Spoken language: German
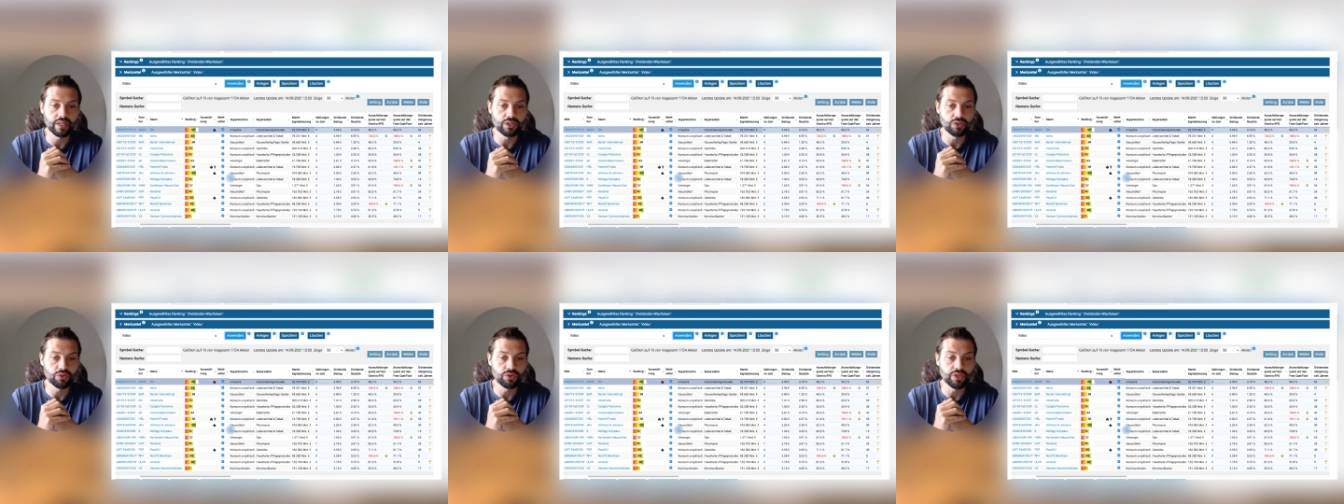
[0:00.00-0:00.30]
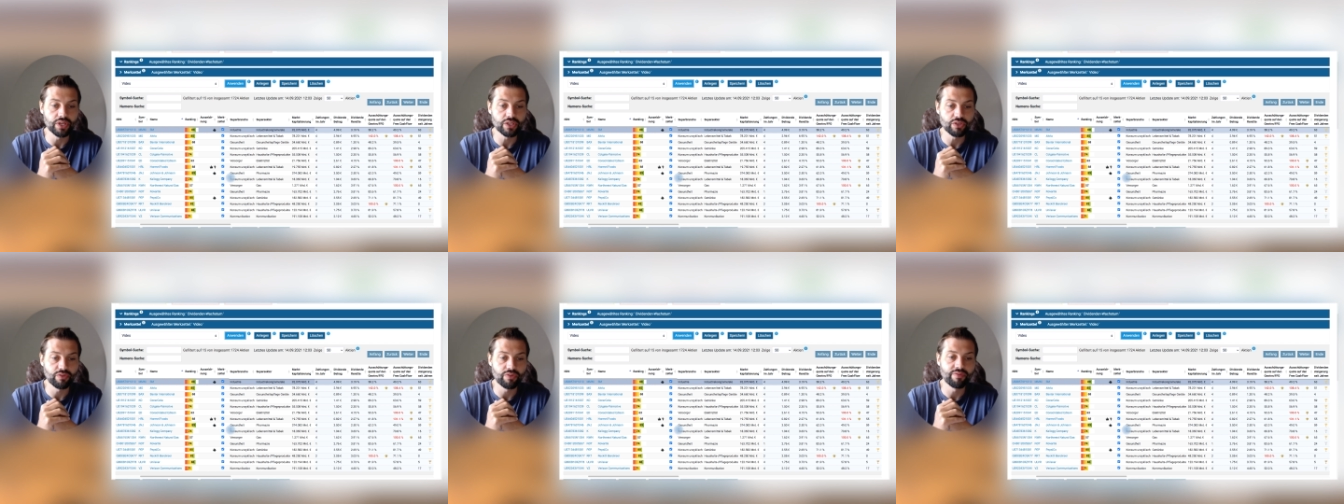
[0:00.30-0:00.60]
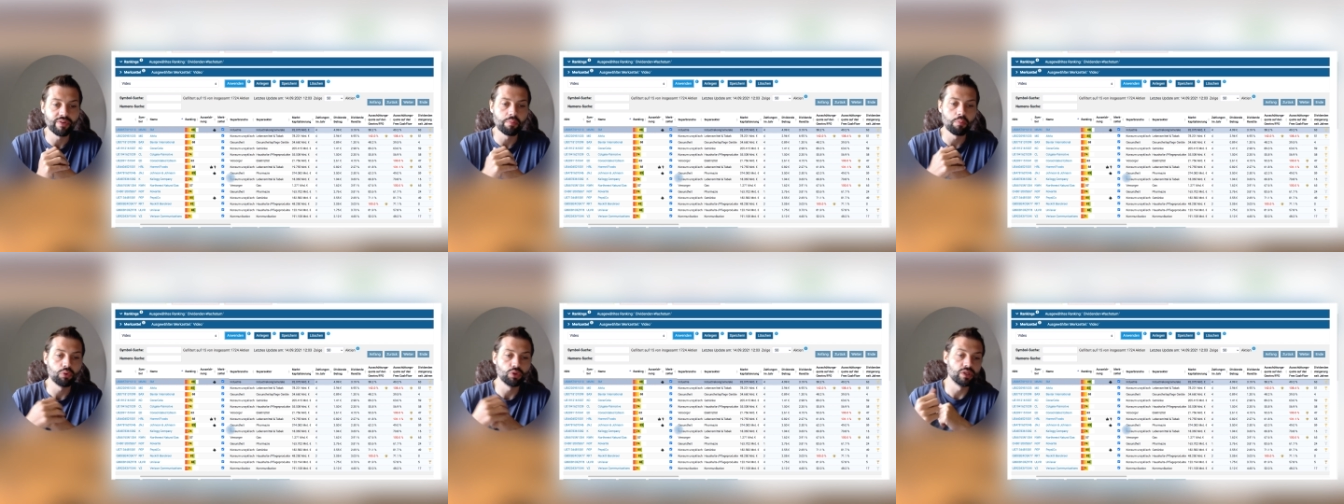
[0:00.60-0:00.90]
also hier ist auf
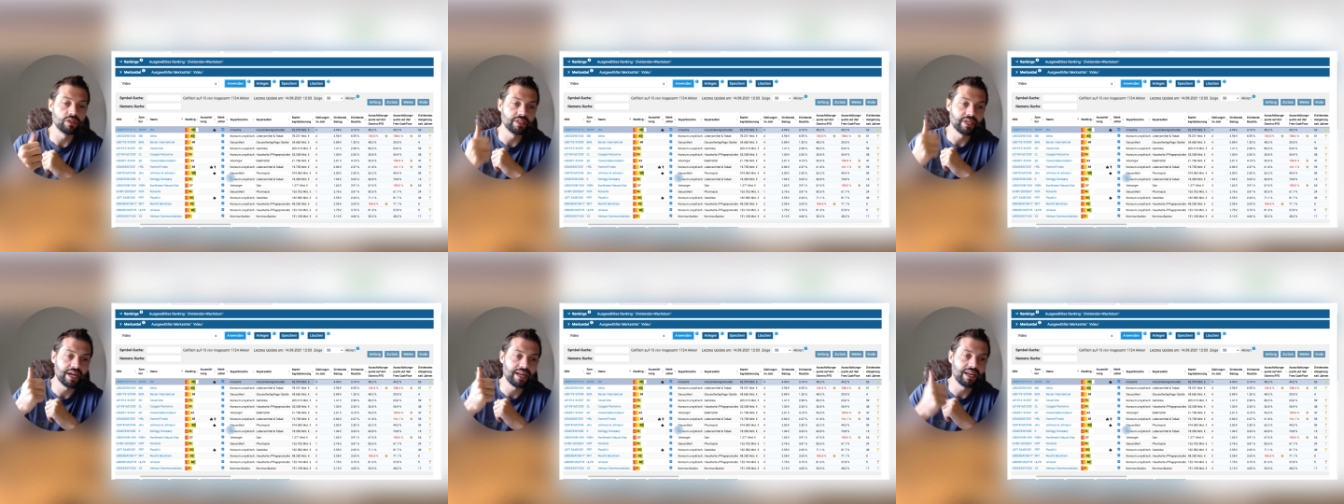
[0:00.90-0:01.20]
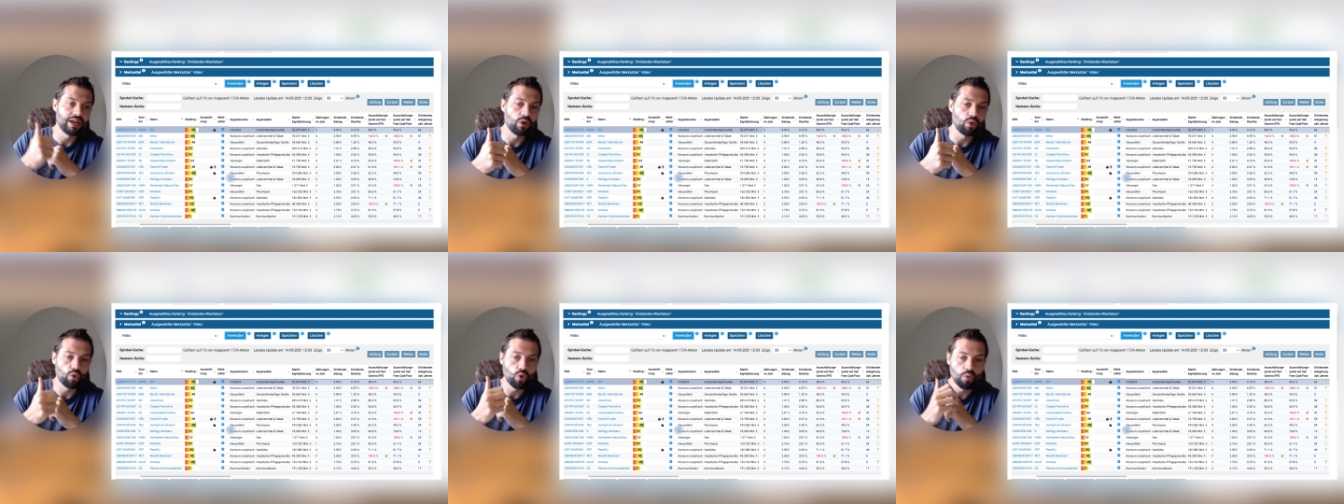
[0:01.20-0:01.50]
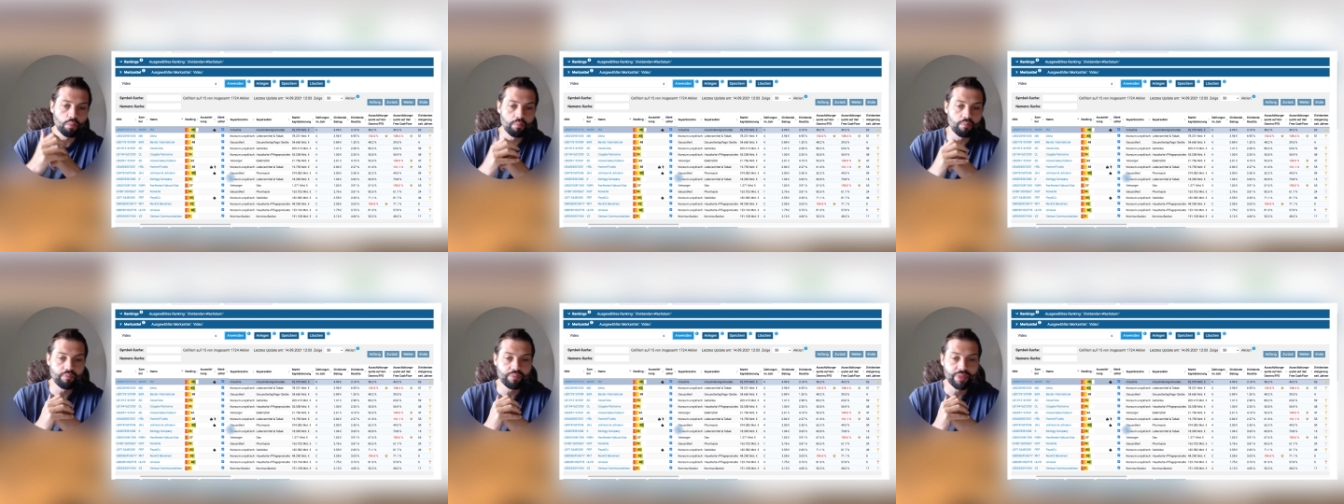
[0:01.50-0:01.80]
jeden Fall Potenzial nach
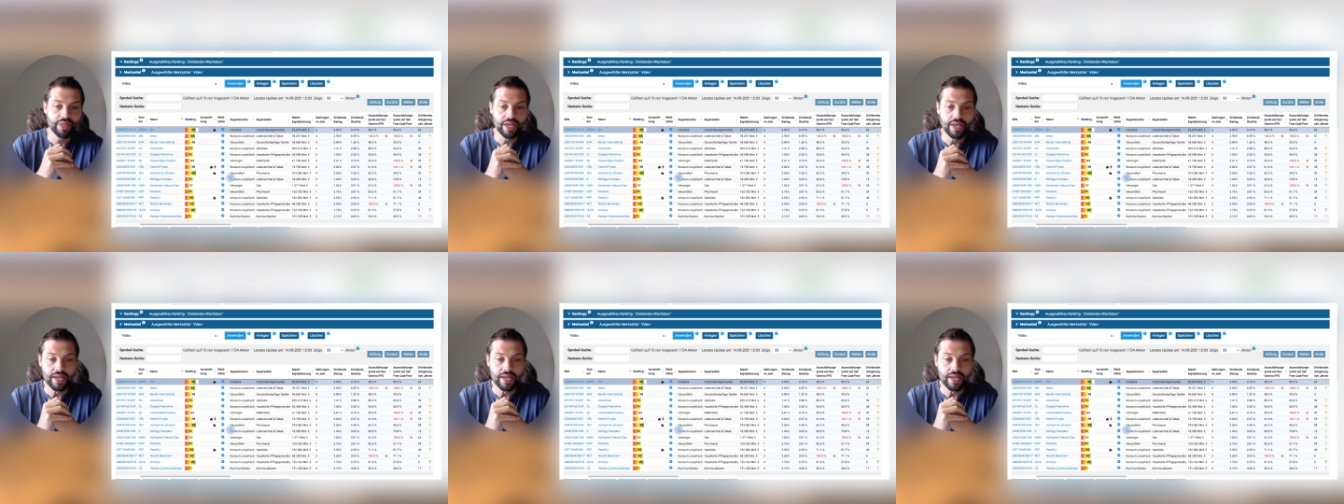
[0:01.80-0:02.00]
oben.